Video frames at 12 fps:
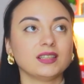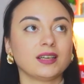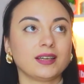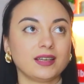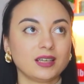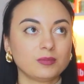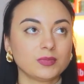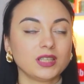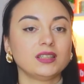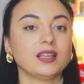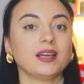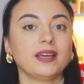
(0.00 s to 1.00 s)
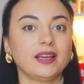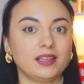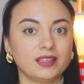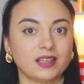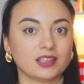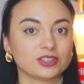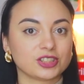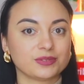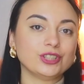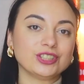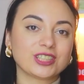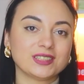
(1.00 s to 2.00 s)
и на M, и на L даже.
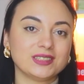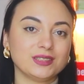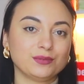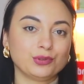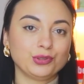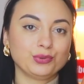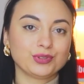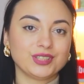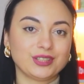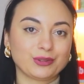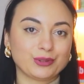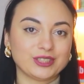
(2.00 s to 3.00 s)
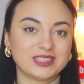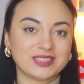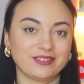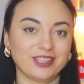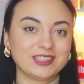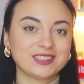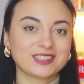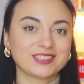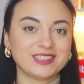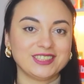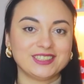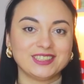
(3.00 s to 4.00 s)
Очень красивый, уютный такой цвет,
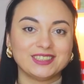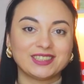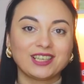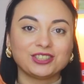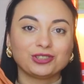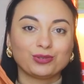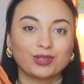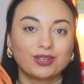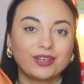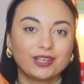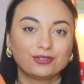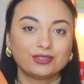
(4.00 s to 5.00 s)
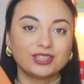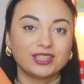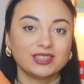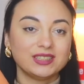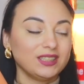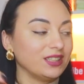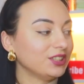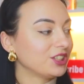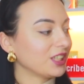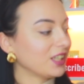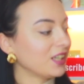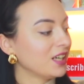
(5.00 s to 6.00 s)
согласитесь. Также рукава идут на
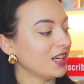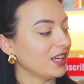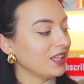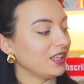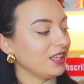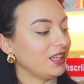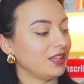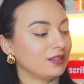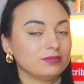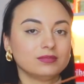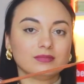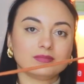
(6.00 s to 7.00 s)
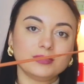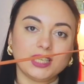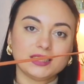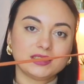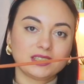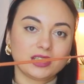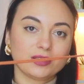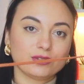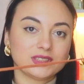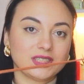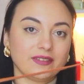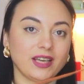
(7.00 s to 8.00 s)
резиночке, и есть такие
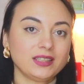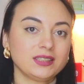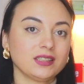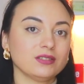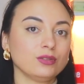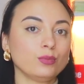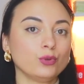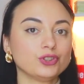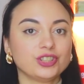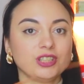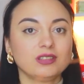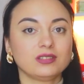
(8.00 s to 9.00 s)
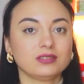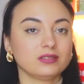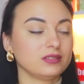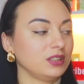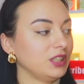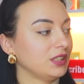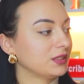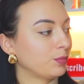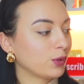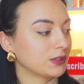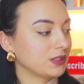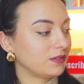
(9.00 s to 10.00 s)
вот завязки, но можно их не
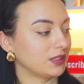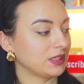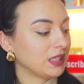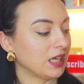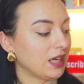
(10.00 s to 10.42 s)
использовать.